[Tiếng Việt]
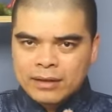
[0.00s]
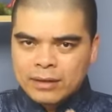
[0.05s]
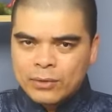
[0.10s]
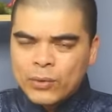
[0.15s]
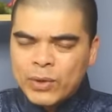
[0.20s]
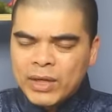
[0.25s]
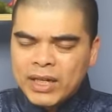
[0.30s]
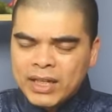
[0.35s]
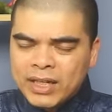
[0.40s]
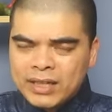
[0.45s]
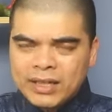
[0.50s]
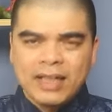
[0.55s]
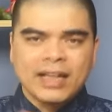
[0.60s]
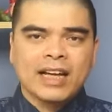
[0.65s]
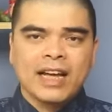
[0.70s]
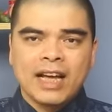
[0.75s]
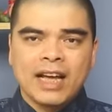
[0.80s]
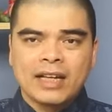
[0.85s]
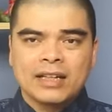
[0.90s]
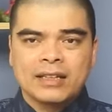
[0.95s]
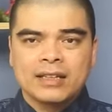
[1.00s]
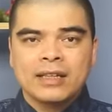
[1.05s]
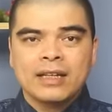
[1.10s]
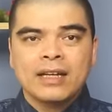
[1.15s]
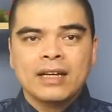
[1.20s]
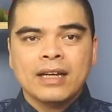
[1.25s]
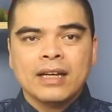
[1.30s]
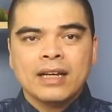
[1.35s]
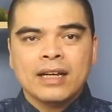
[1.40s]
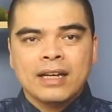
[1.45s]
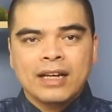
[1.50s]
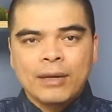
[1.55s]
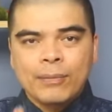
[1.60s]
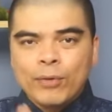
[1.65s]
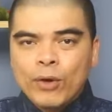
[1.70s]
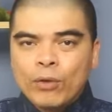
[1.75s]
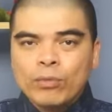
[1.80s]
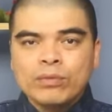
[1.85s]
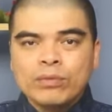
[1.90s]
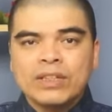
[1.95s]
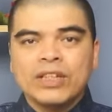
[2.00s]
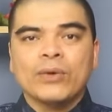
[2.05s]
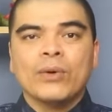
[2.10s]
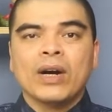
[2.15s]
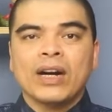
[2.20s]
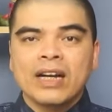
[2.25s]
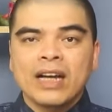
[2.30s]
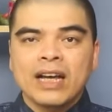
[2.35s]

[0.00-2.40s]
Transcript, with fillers: nguy thành an gặp hung thì hóa